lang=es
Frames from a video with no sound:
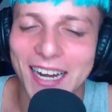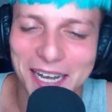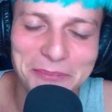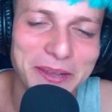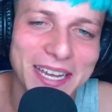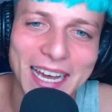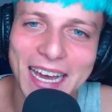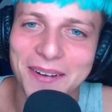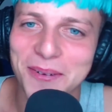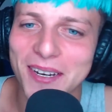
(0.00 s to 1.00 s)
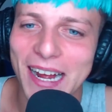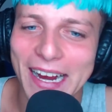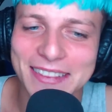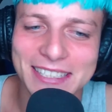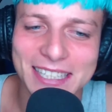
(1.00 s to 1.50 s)
La repicaron, boludo. La
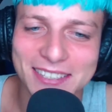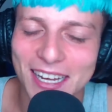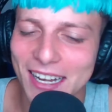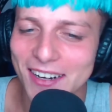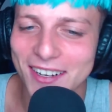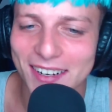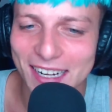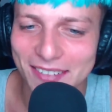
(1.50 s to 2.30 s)
gente está toda re loca,